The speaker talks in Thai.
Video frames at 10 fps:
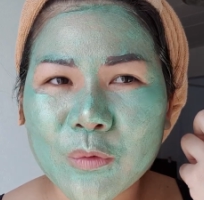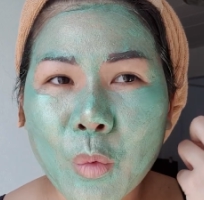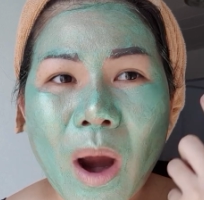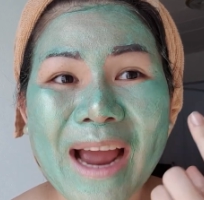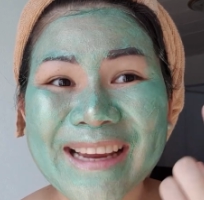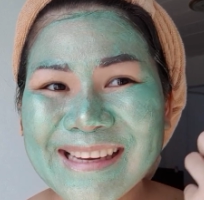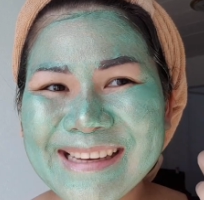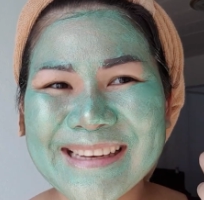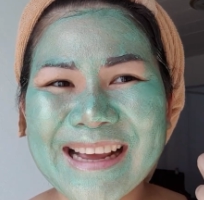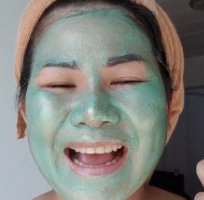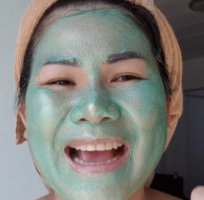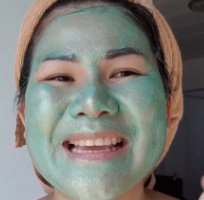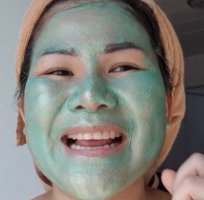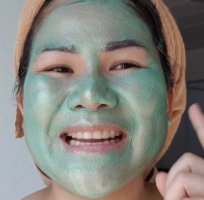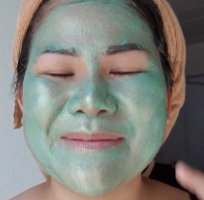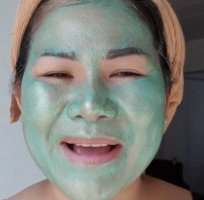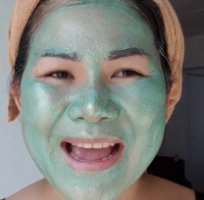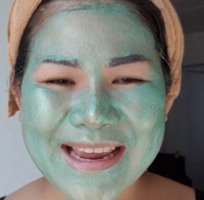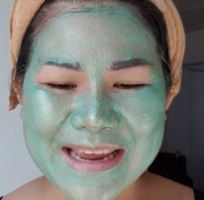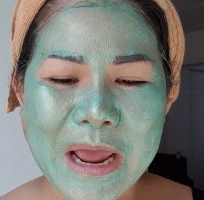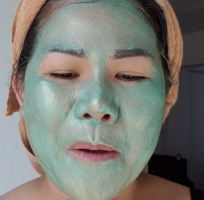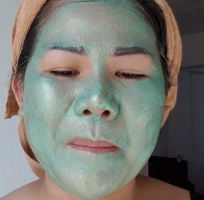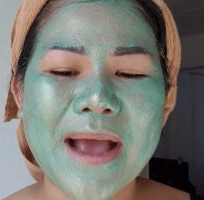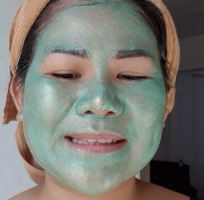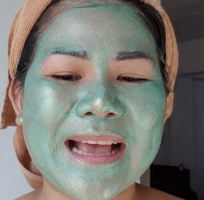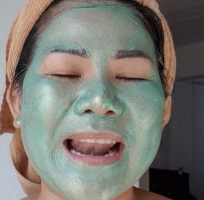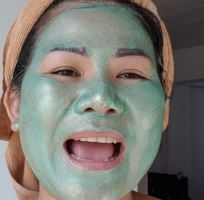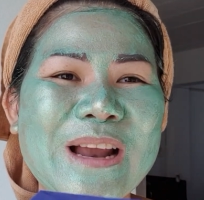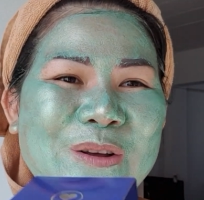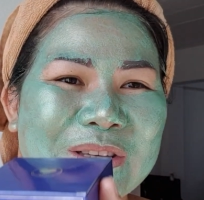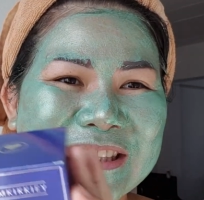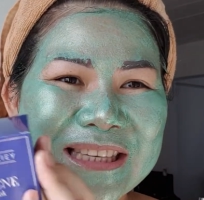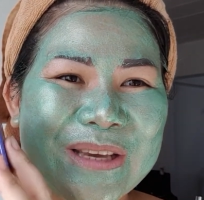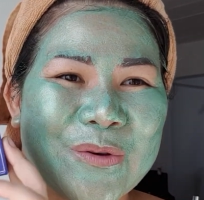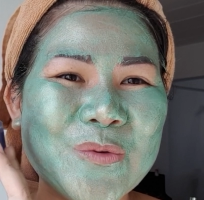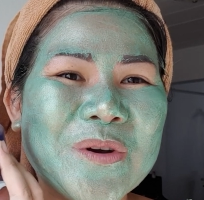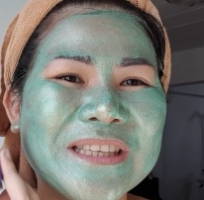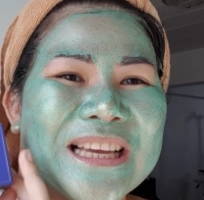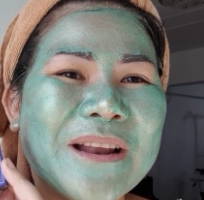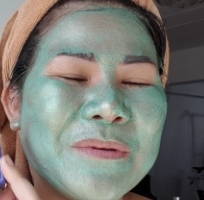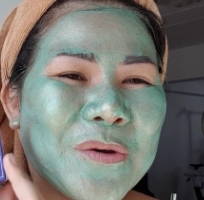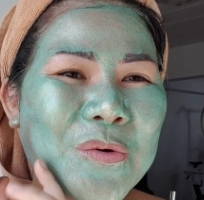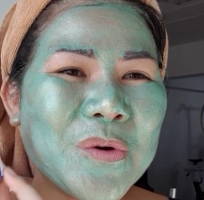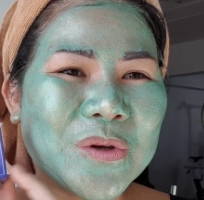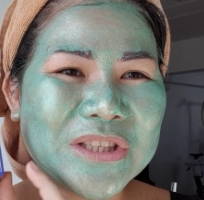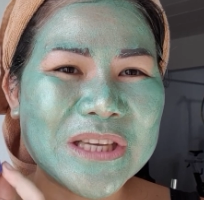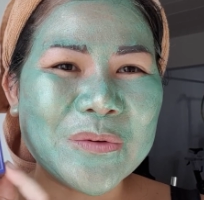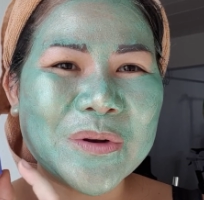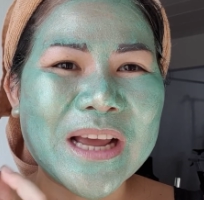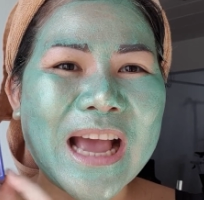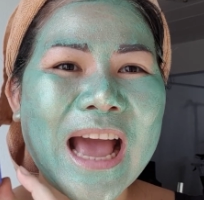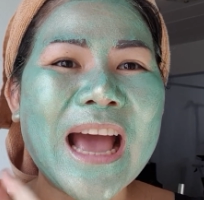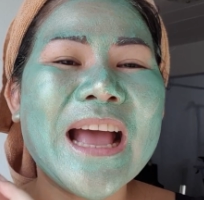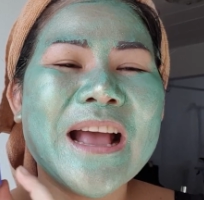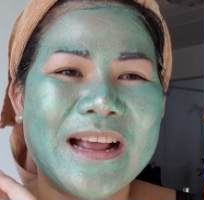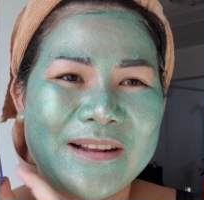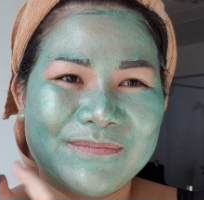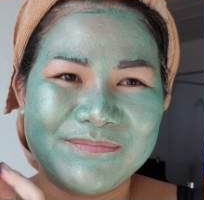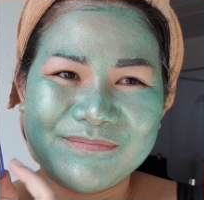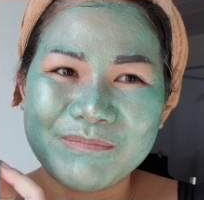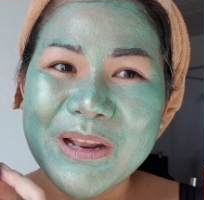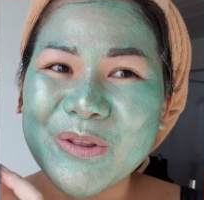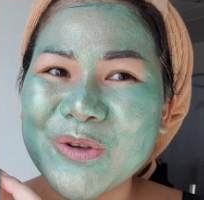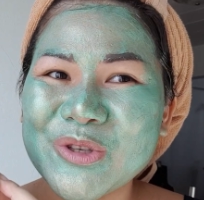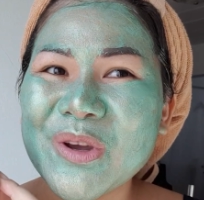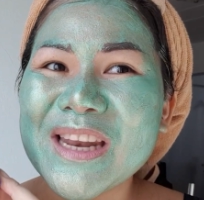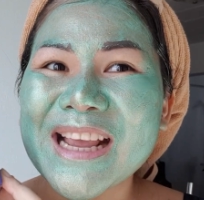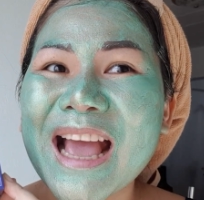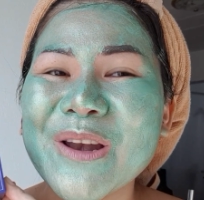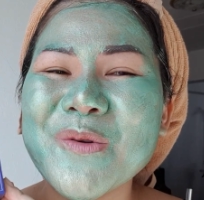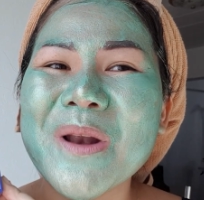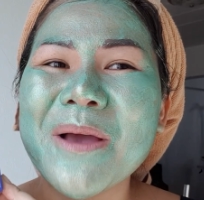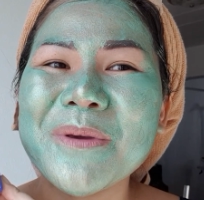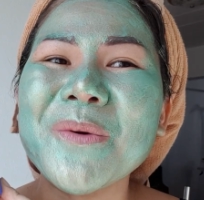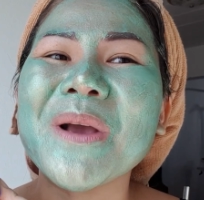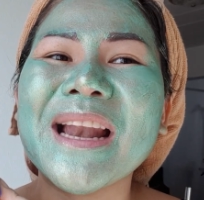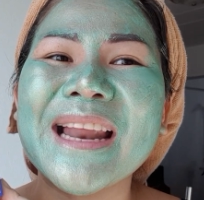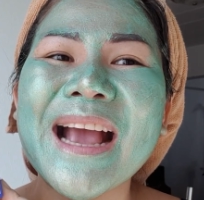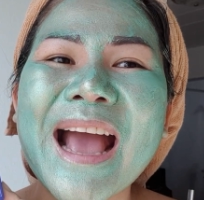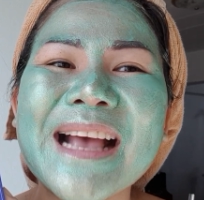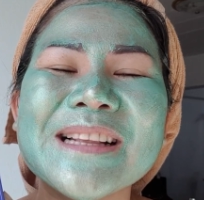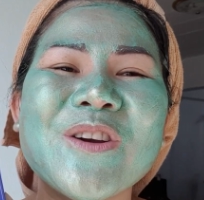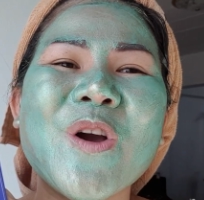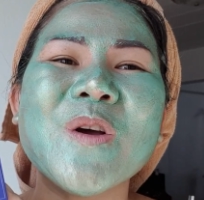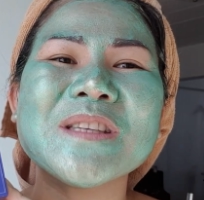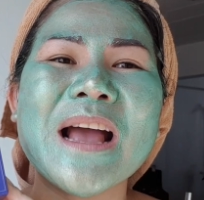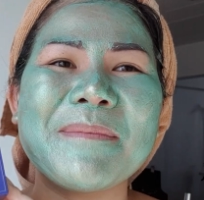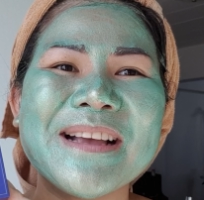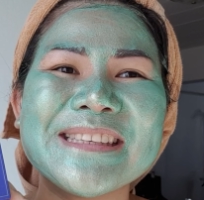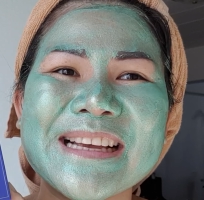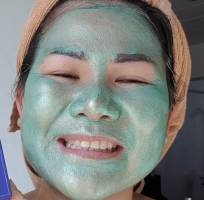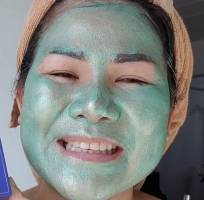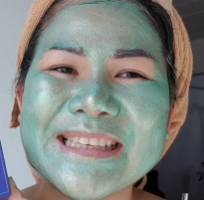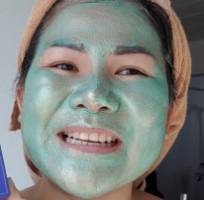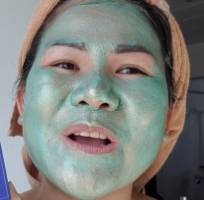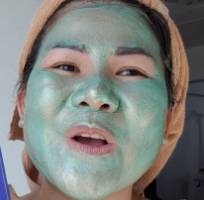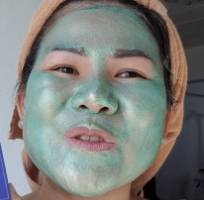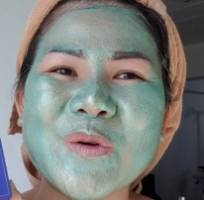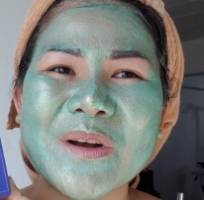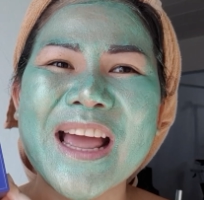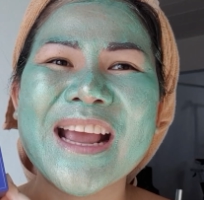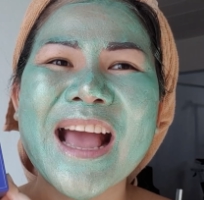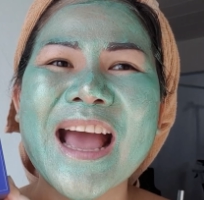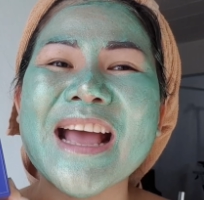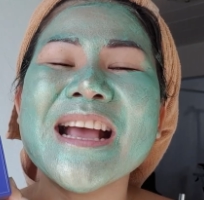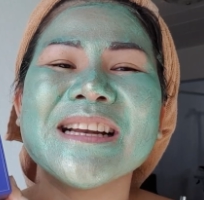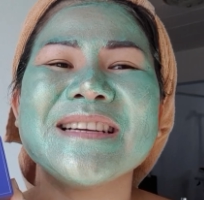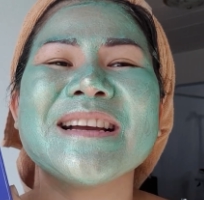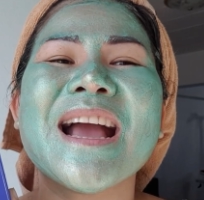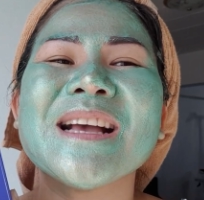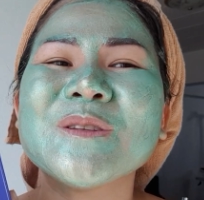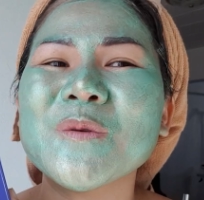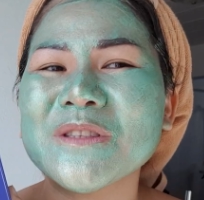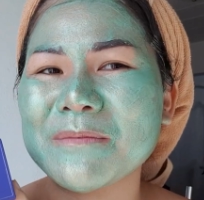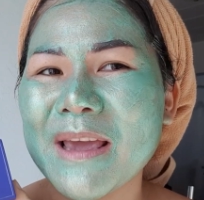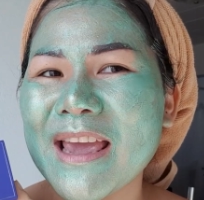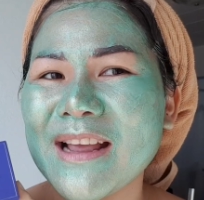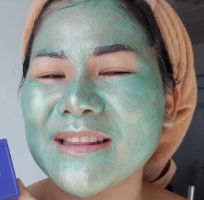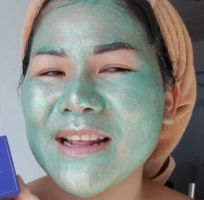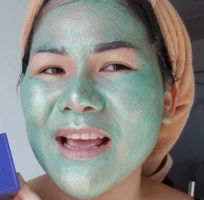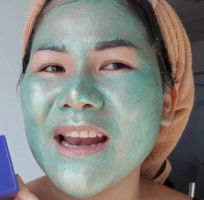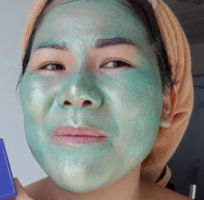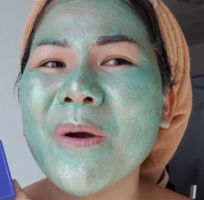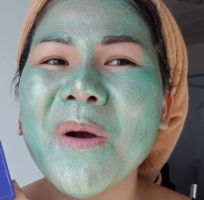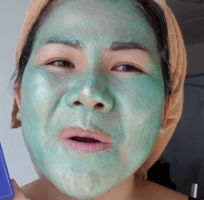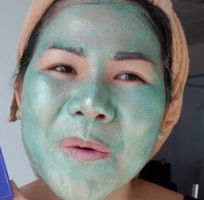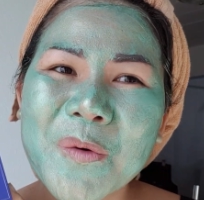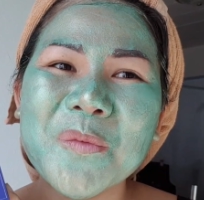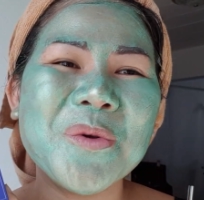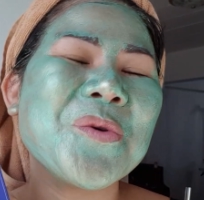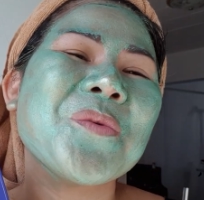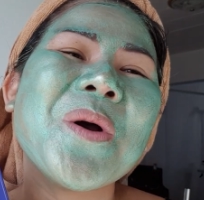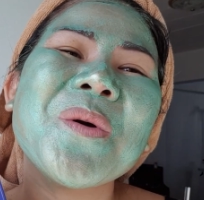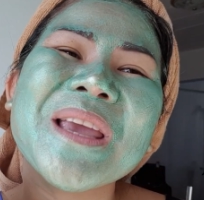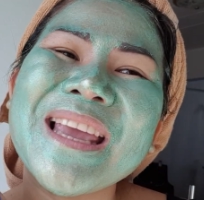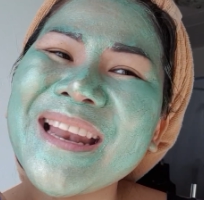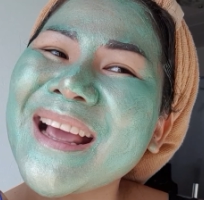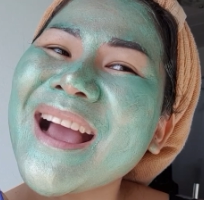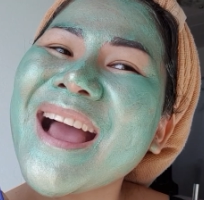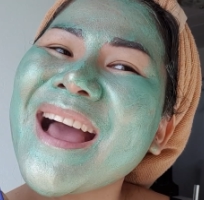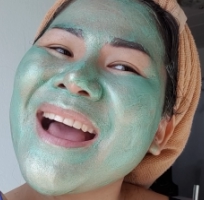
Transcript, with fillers: ไว้นะคะ อย่าลืมให้มาร์กสาหร่ายลดสิวเวอร์ชั่นพี่กุ้งกดสิวนะคะ เป็นตัวช่วยในการดูแลผิวกันนะคะแล้วก็สามารถสั่งซื้อแล้วก็ส่งได้ค่ะ ถึงค่าส่งจะแพงแต่ถ้าได้พอกแล้วคุ้มพี่กุ้งว่าโอเคนะคะ